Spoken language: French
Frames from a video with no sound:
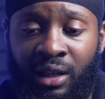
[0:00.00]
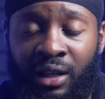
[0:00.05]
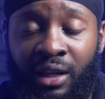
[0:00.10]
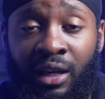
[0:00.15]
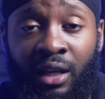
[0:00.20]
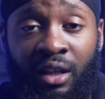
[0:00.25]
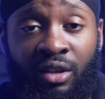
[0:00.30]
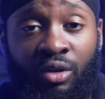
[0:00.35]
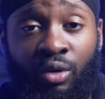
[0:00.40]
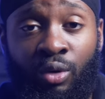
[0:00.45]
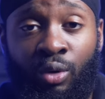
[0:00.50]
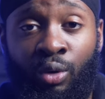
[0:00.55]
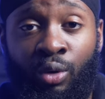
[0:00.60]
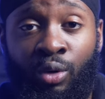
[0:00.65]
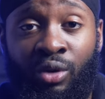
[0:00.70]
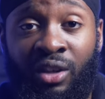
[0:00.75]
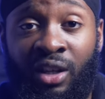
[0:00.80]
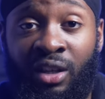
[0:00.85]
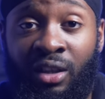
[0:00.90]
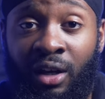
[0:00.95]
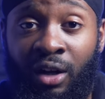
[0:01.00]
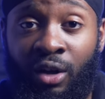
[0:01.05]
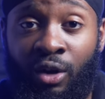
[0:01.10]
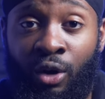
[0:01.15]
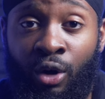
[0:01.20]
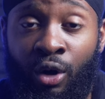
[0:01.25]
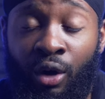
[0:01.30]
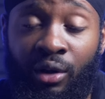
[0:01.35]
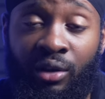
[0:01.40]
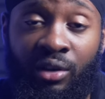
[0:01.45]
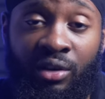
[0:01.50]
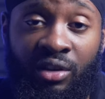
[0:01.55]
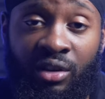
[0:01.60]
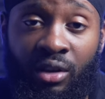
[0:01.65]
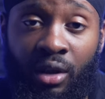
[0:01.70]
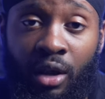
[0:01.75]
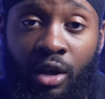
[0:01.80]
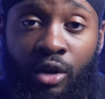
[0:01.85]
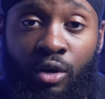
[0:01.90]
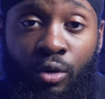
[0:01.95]
est-ce que tu es d'accord,
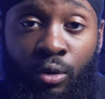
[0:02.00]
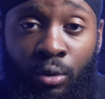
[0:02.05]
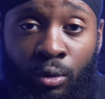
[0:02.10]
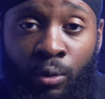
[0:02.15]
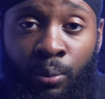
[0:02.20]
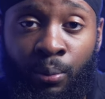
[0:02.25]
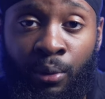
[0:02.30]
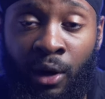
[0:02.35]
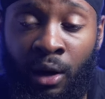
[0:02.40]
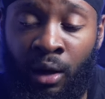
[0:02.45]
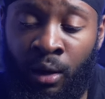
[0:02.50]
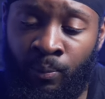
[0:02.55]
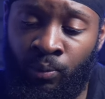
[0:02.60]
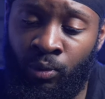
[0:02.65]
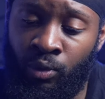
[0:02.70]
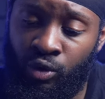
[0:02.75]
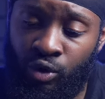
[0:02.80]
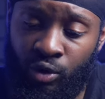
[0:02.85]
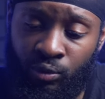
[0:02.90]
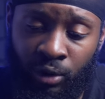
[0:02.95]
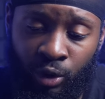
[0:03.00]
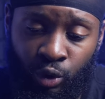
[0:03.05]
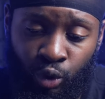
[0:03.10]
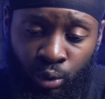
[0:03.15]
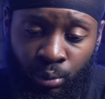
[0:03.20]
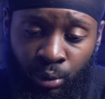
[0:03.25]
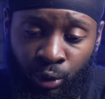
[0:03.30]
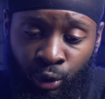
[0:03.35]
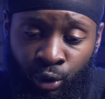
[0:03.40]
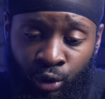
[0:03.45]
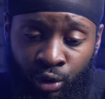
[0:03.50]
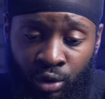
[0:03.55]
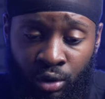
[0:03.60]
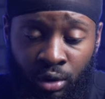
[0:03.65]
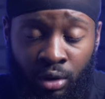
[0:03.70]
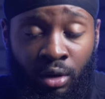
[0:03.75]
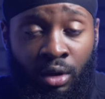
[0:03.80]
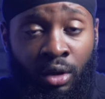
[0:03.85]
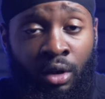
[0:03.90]
signe ou pas Tu vois ton brut,